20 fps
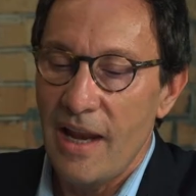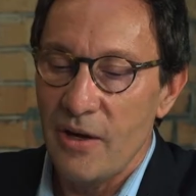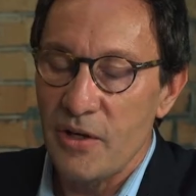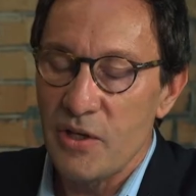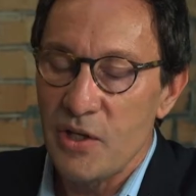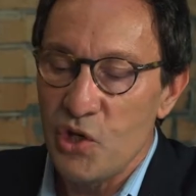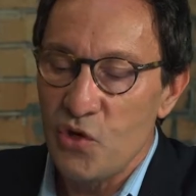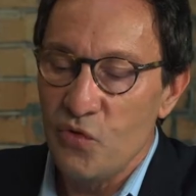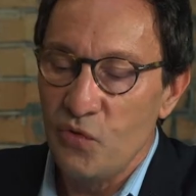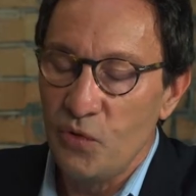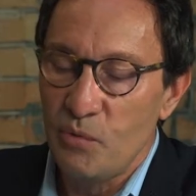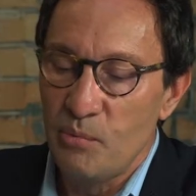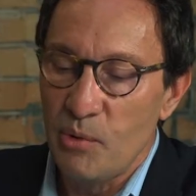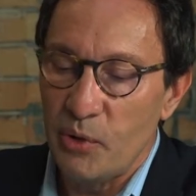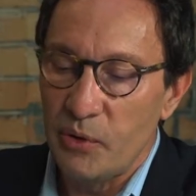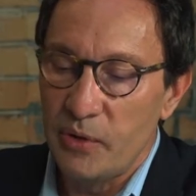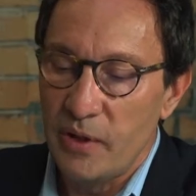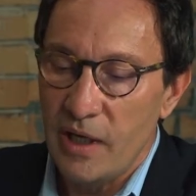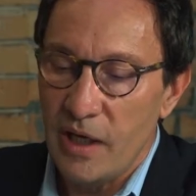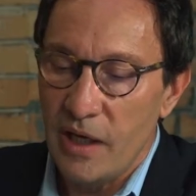Alors si je vous
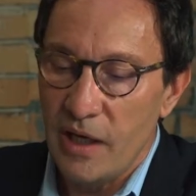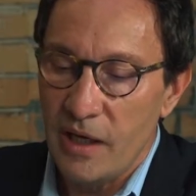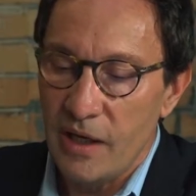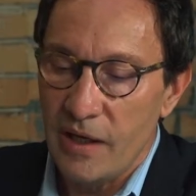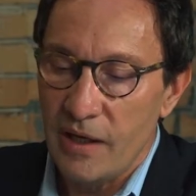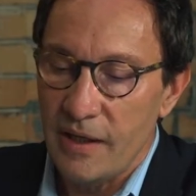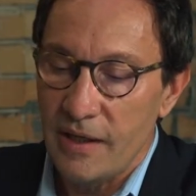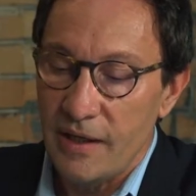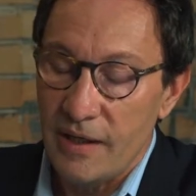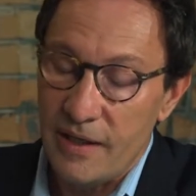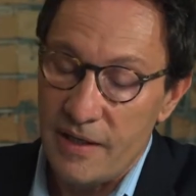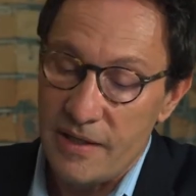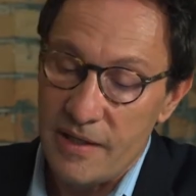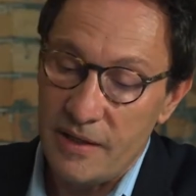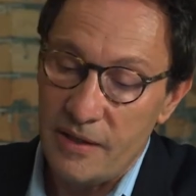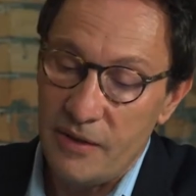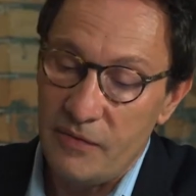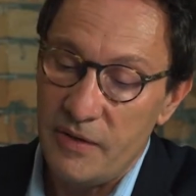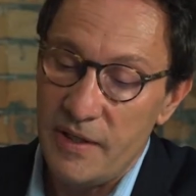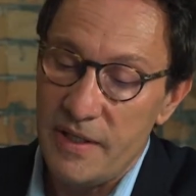demandais, euh, et c'est
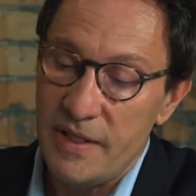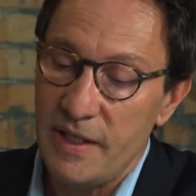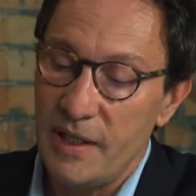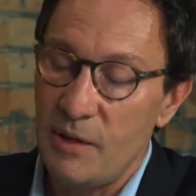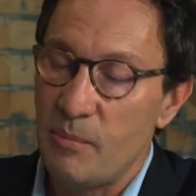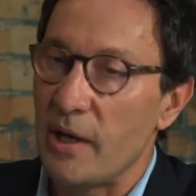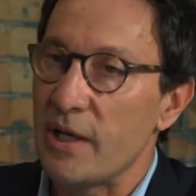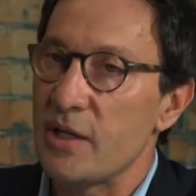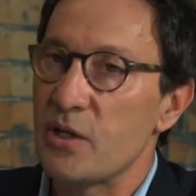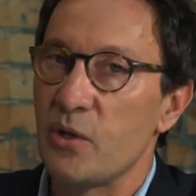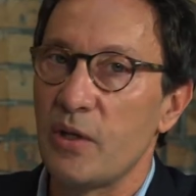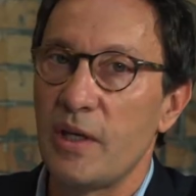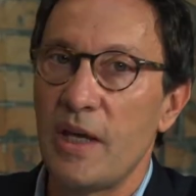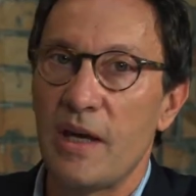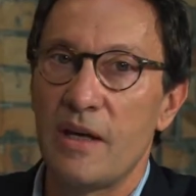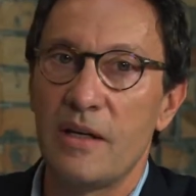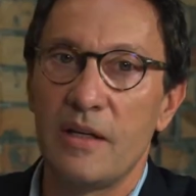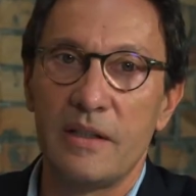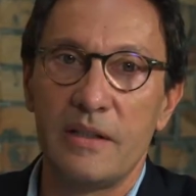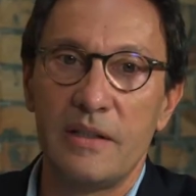difficile parce qu'il y
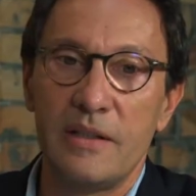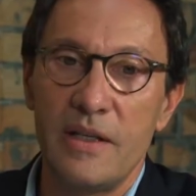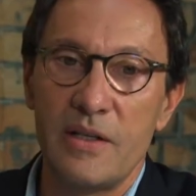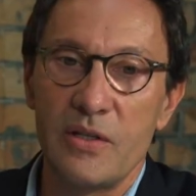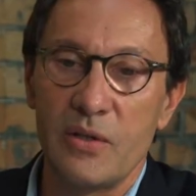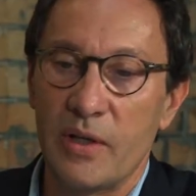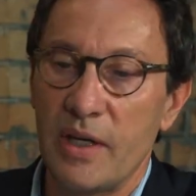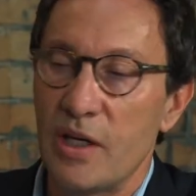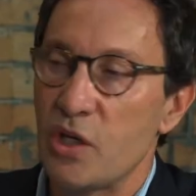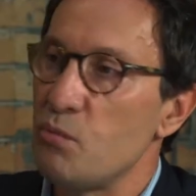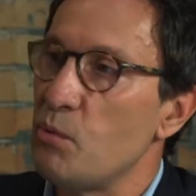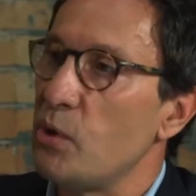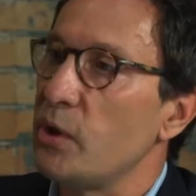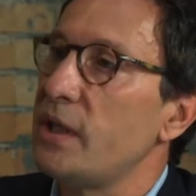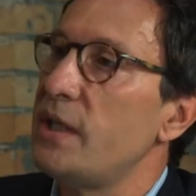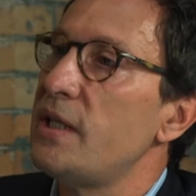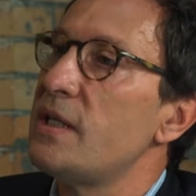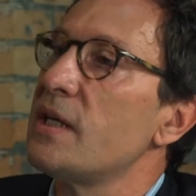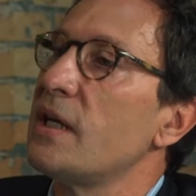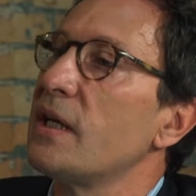a des engagements
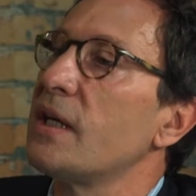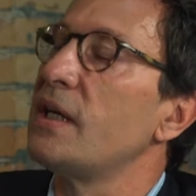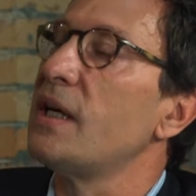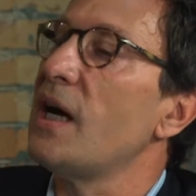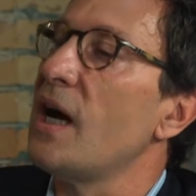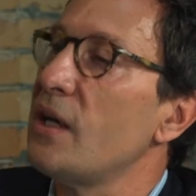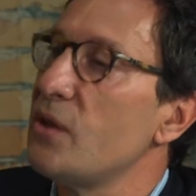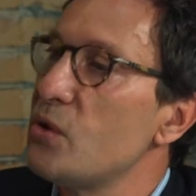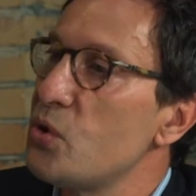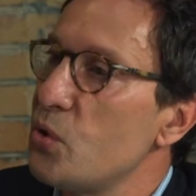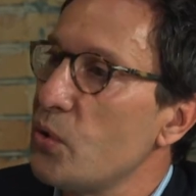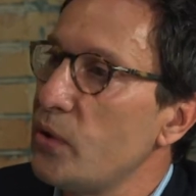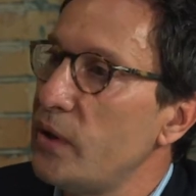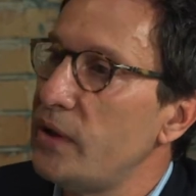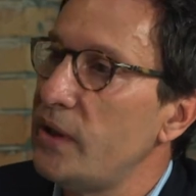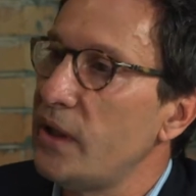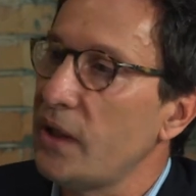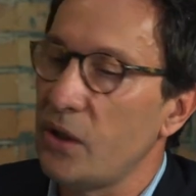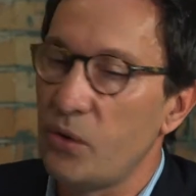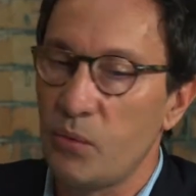qui s'incarnent sur les
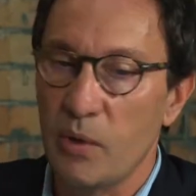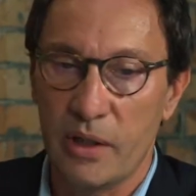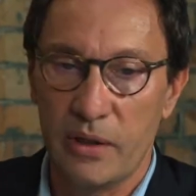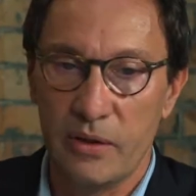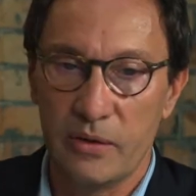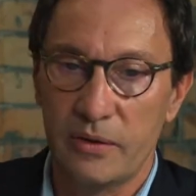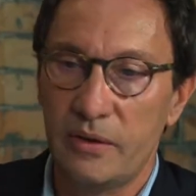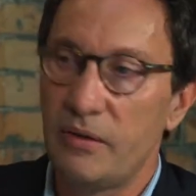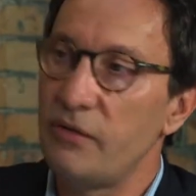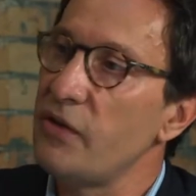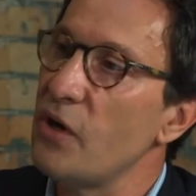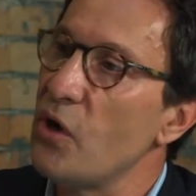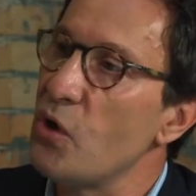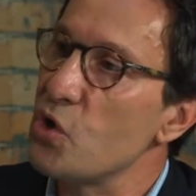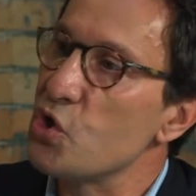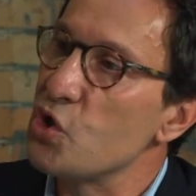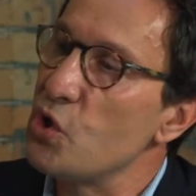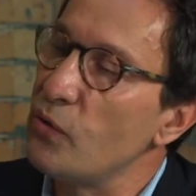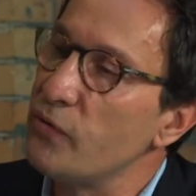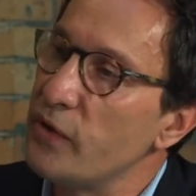territoires dans différents
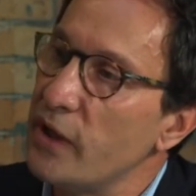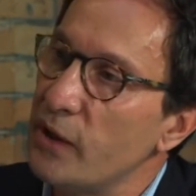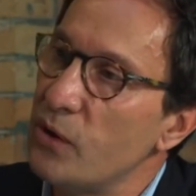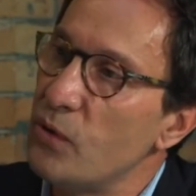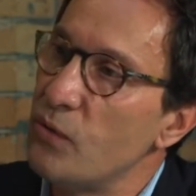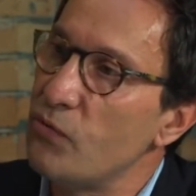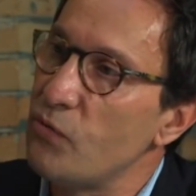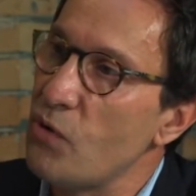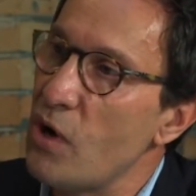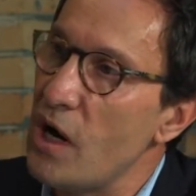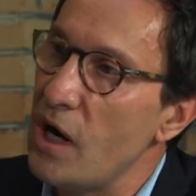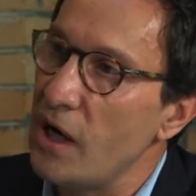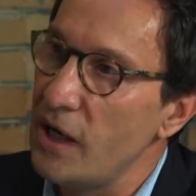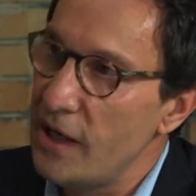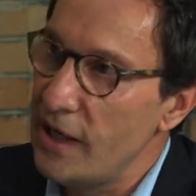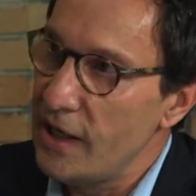champs, on vient de le voir,